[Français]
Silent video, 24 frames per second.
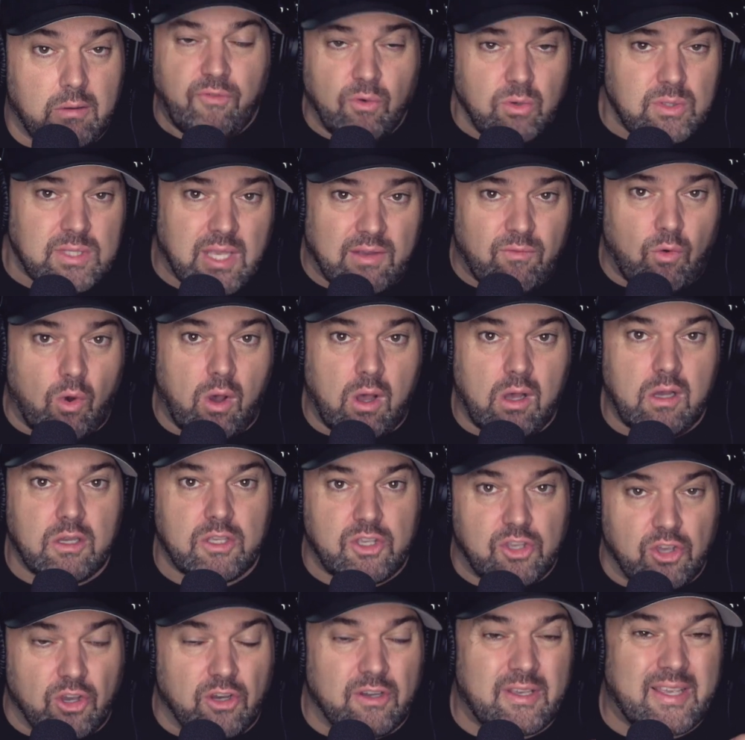Il faut savoir
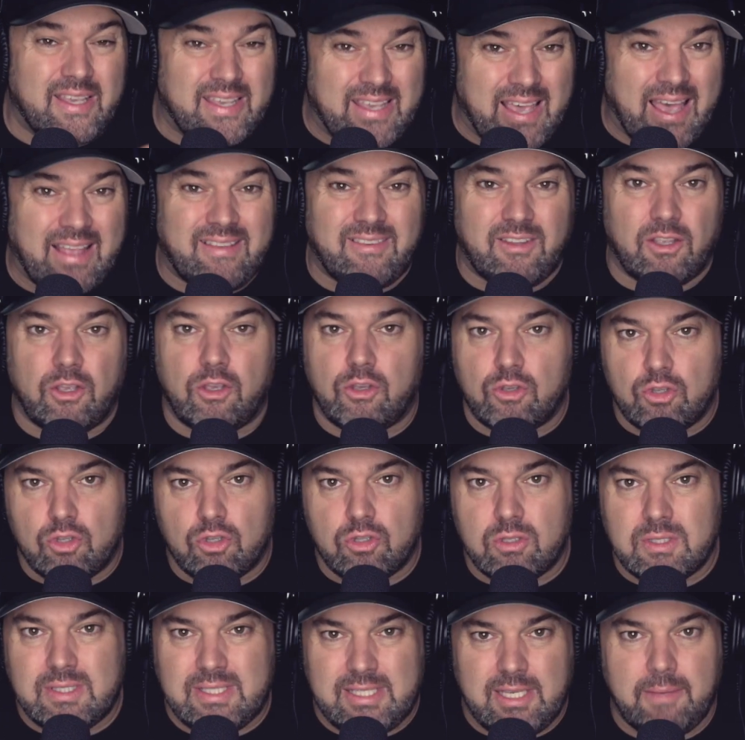qu'il y a quatre
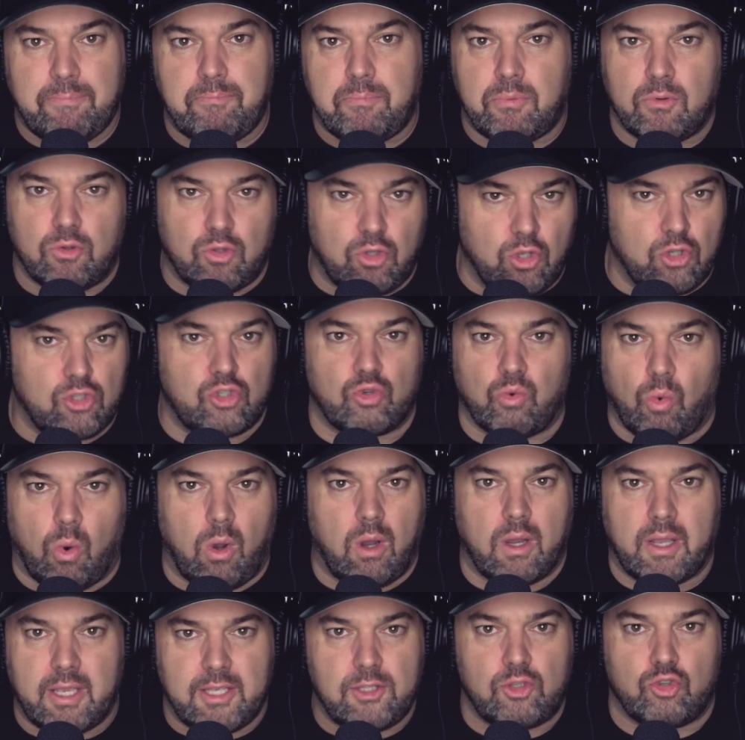type de
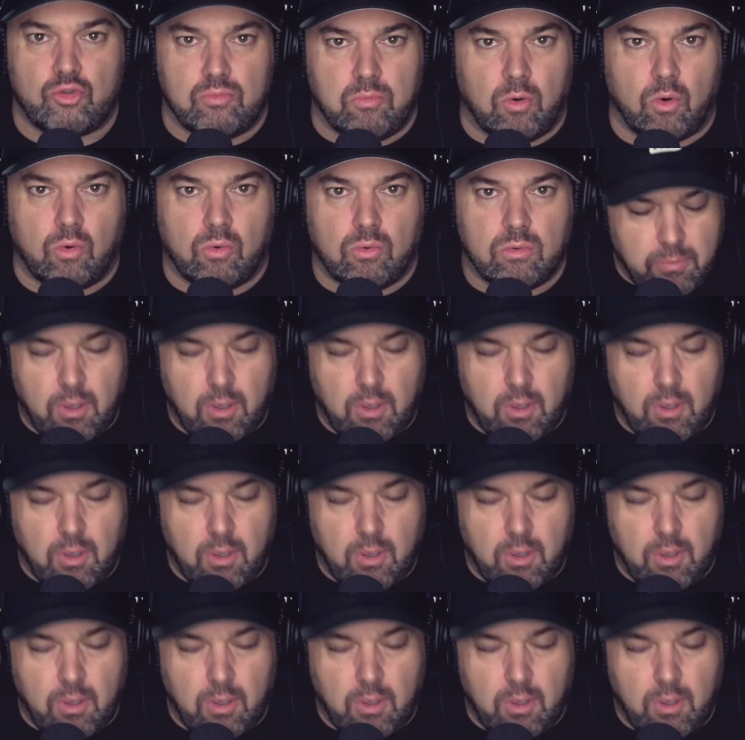du d'humour.